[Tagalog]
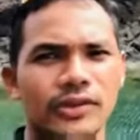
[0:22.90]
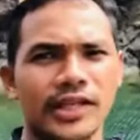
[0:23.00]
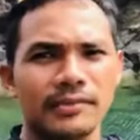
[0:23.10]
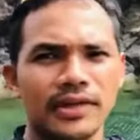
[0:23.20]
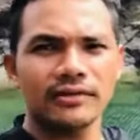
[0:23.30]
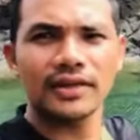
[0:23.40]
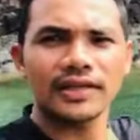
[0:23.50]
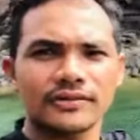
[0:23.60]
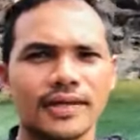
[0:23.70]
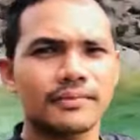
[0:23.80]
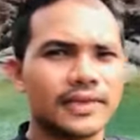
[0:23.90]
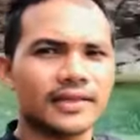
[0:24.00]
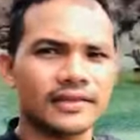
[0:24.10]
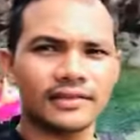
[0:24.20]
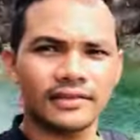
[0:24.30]
inay man ron guys wala man.
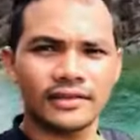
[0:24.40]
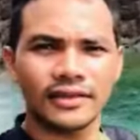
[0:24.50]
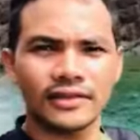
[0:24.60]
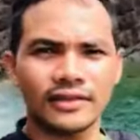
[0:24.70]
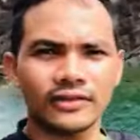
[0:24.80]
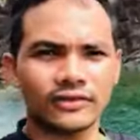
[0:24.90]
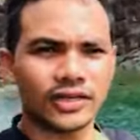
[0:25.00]
So